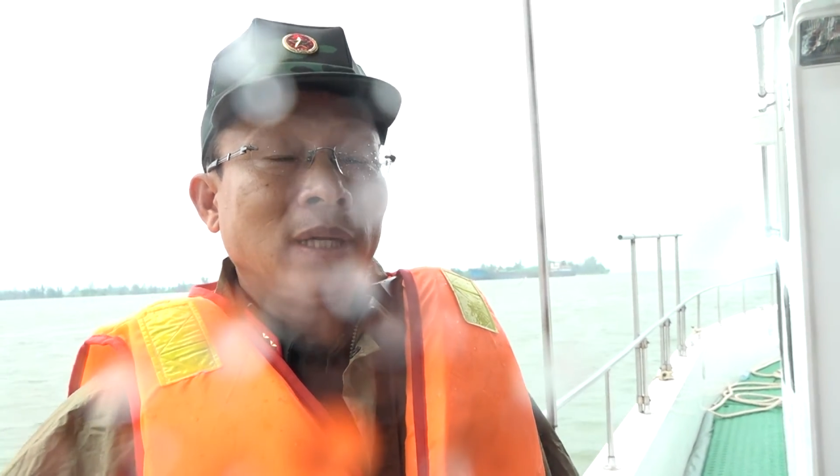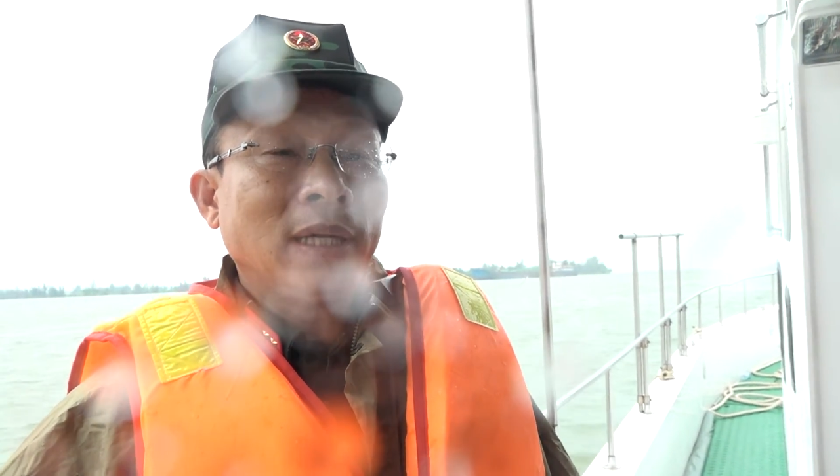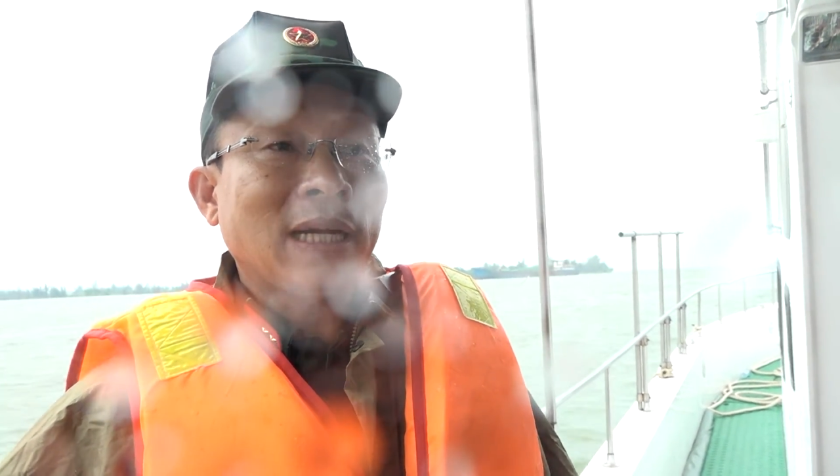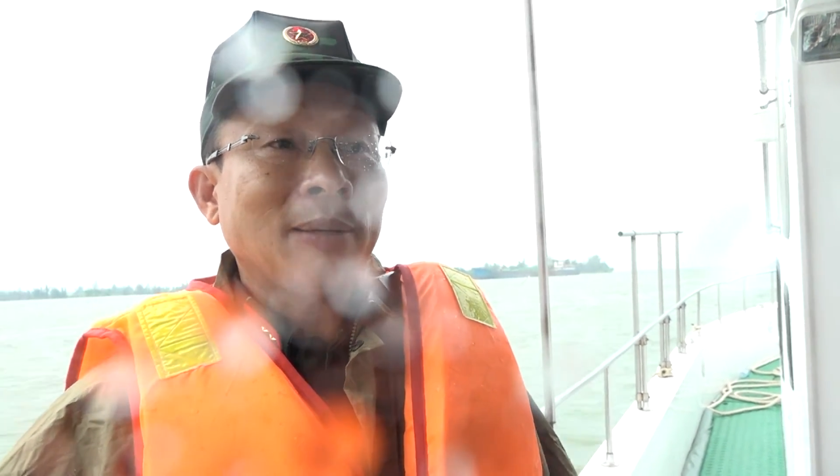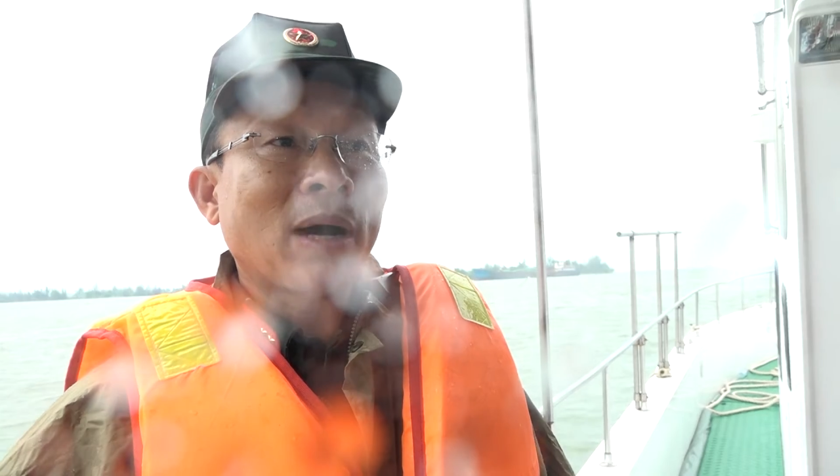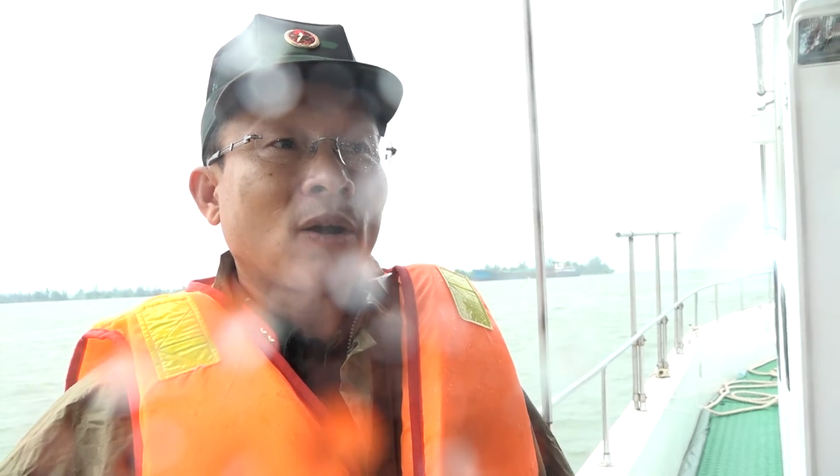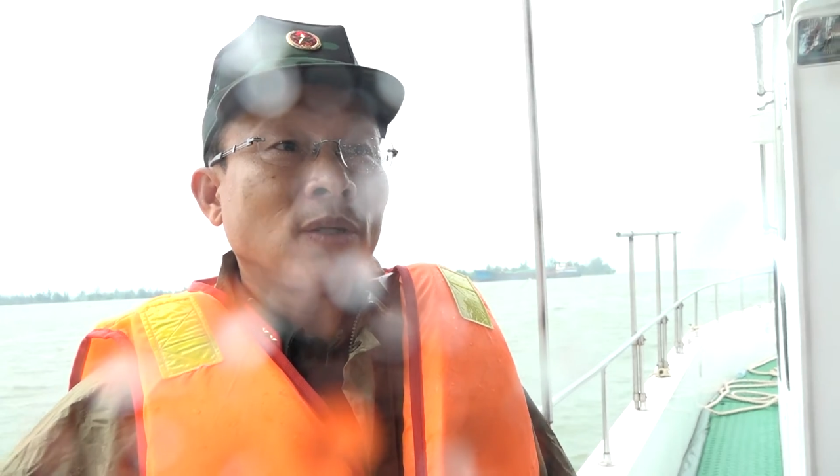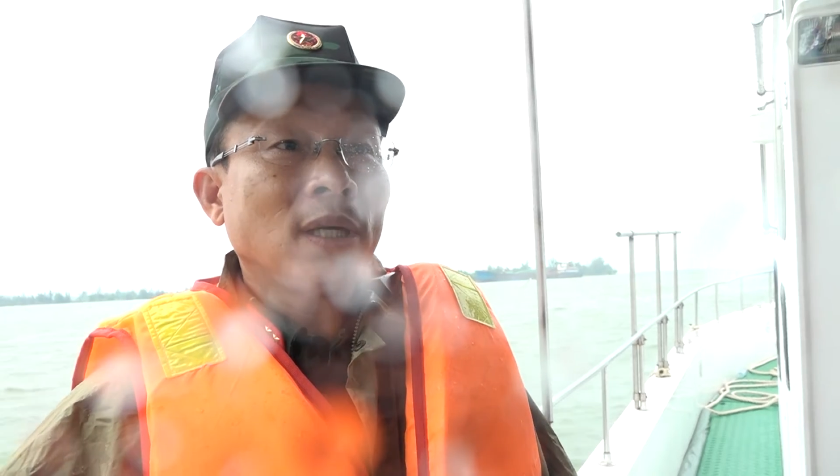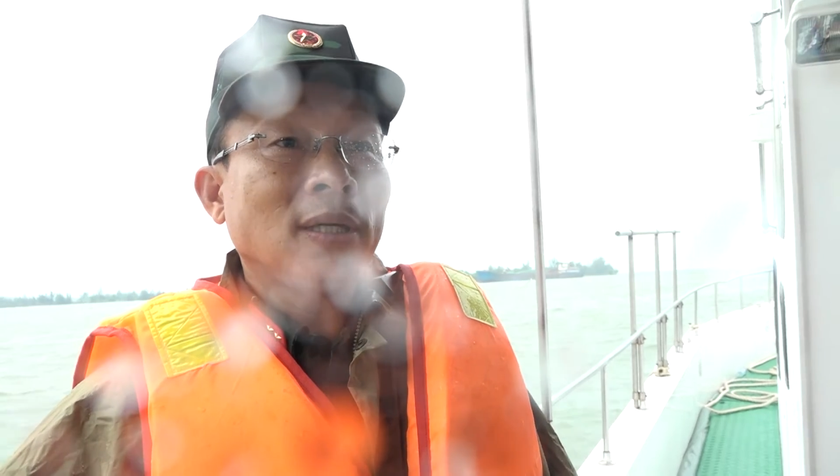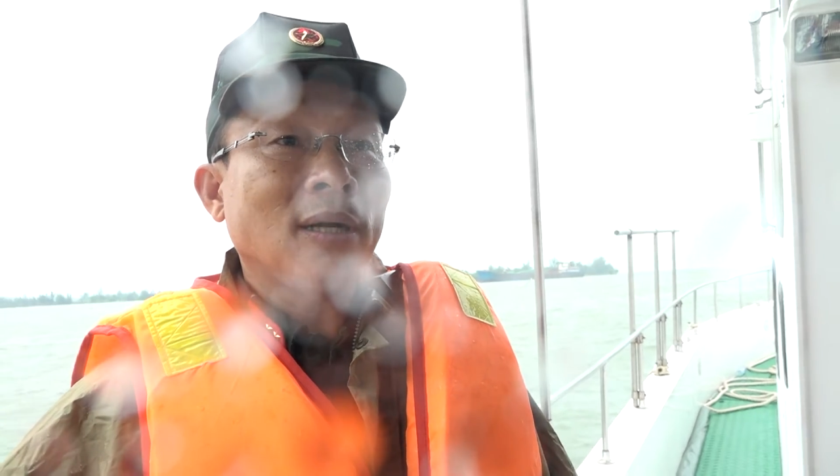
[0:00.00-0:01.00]
hiện nay bà
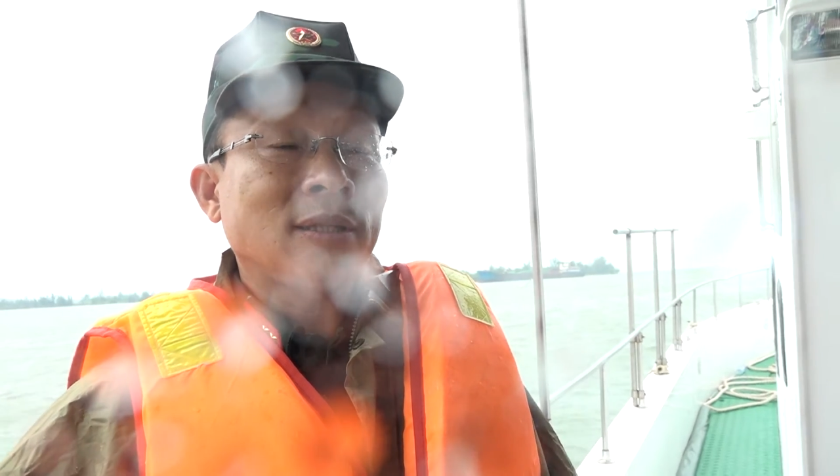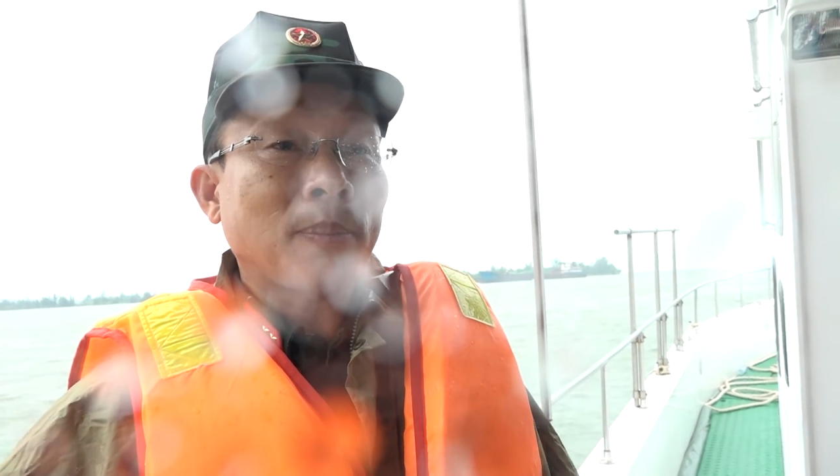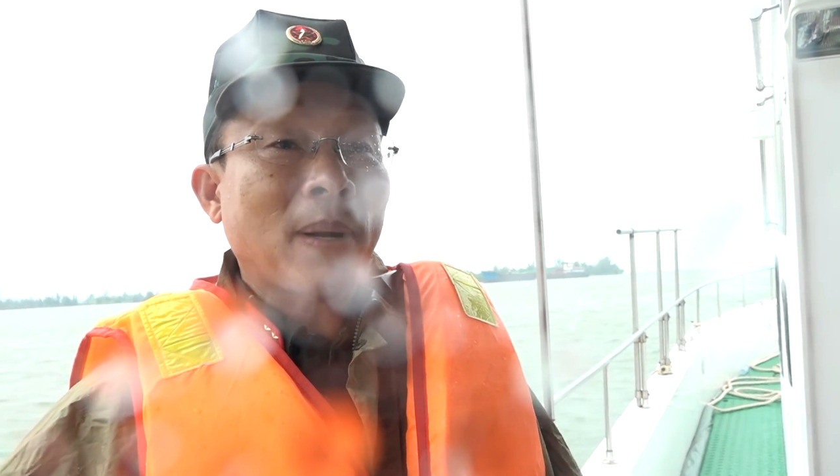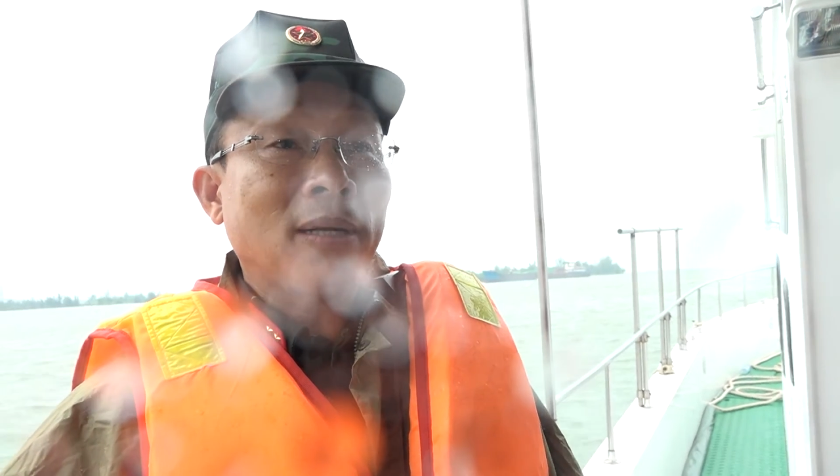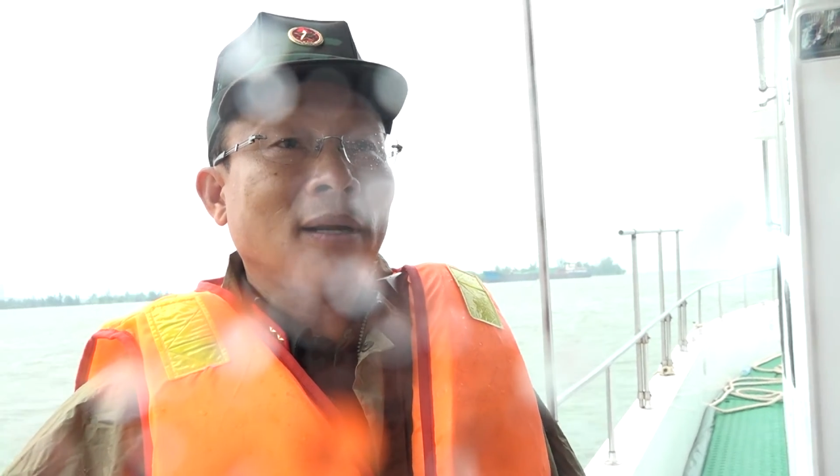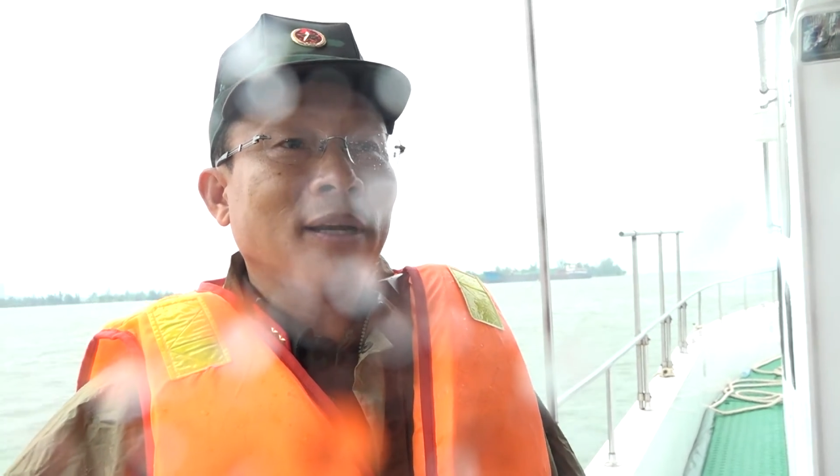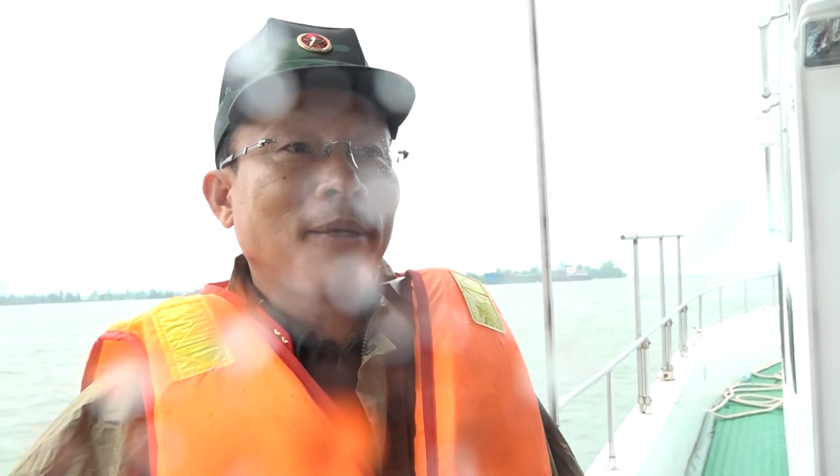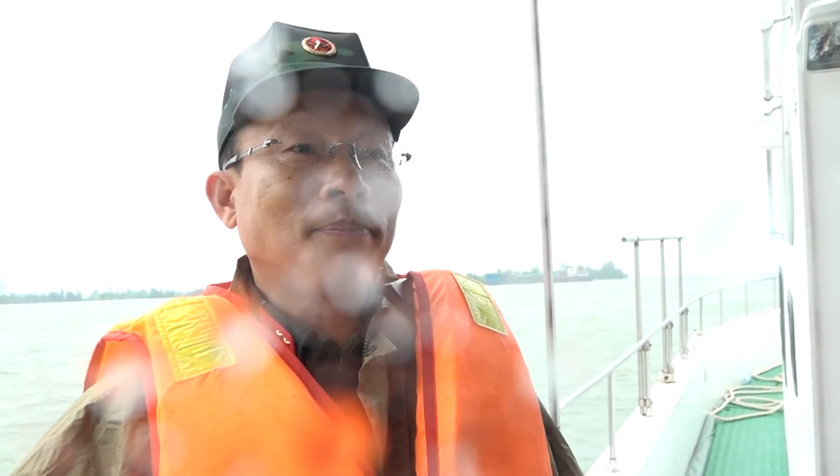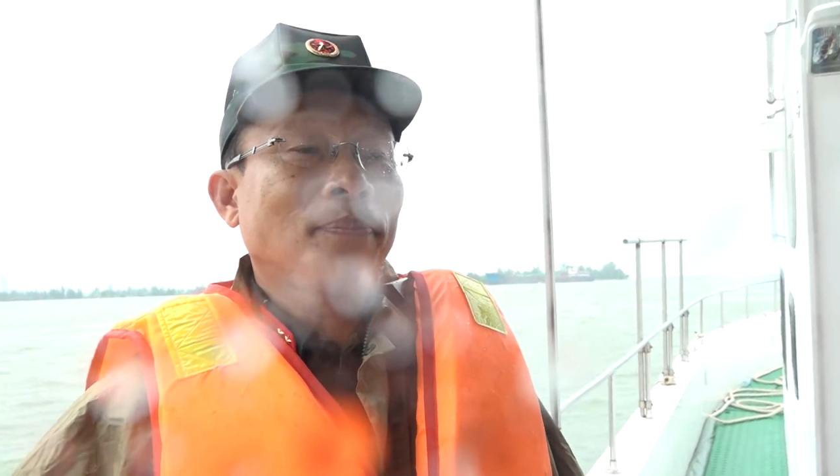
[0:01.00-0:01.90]
con nhân dân chấp hành rất nghiêm